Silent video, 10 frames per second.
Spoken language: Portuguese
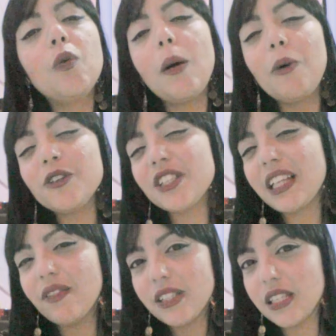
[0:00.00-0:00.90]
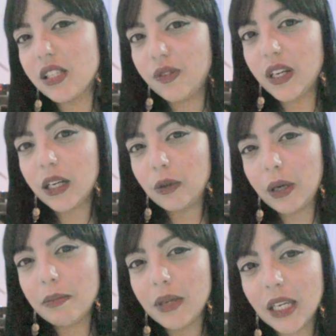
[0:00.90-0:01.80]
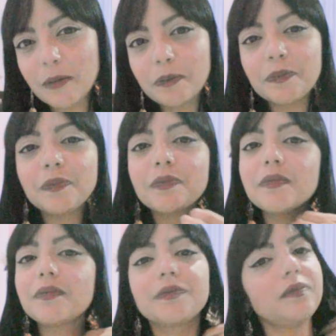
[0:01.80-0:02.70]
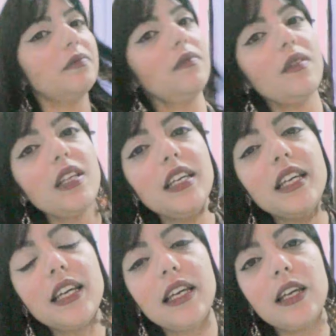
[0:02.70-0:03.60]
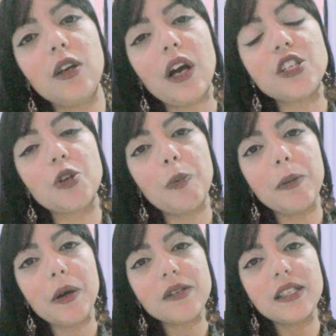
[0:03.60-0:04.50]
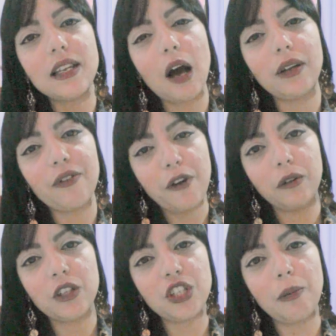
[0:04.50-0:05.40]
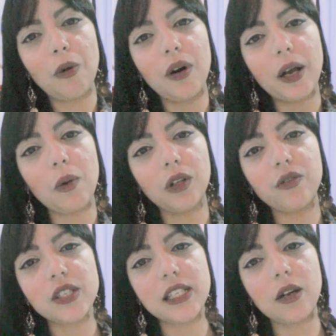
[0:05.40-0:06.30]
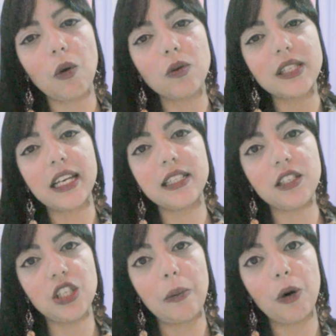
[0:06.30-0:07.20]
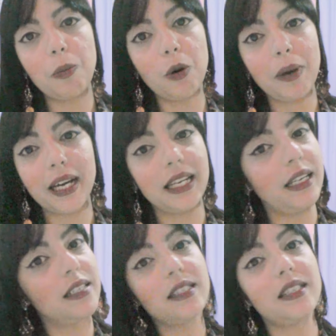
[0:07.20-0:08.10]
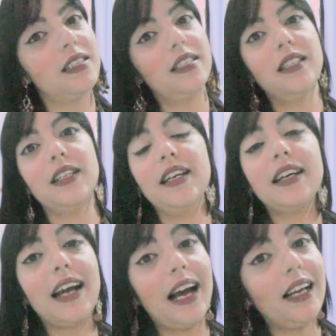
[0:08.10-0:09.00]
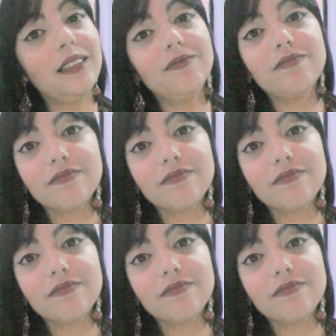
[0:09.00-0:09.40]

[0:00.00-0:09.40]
o amor já estava se esfriando em mim. E eu acho que o primeiro sinal da falta de amor é quando você não consegue sentir amor por uma criança. Cara,